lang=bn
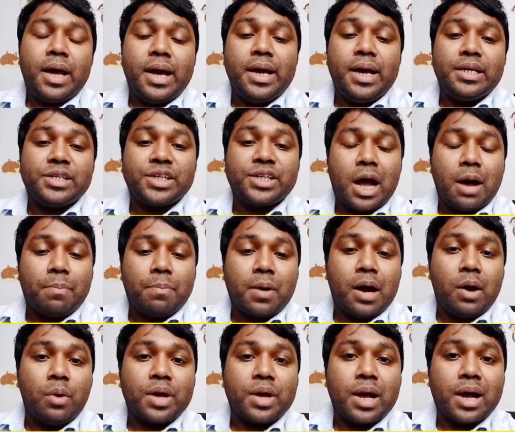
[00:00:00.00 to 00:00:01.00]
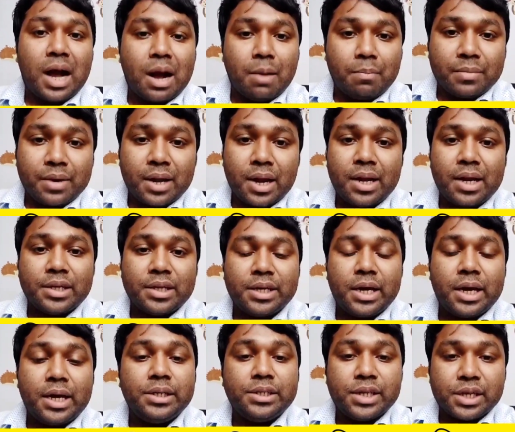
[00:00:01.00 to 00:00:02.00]
এই সাপ কাউকে কামড়ালে
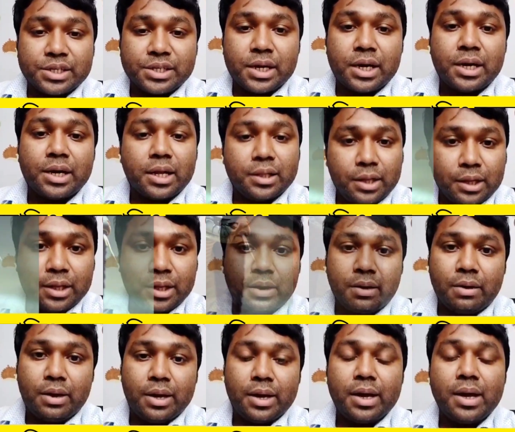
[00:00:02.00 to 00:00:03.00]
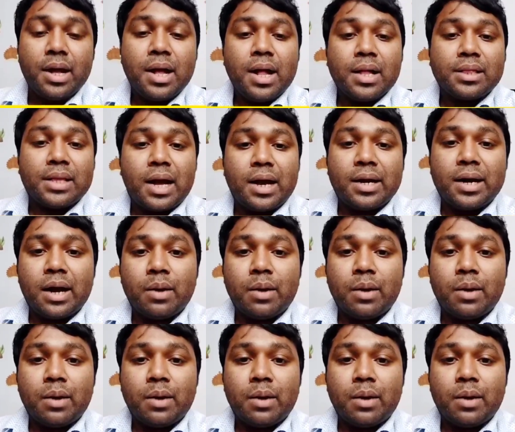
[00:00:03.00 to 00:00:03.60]
যে ইঞ্জেকশনটা দিতে হয় তার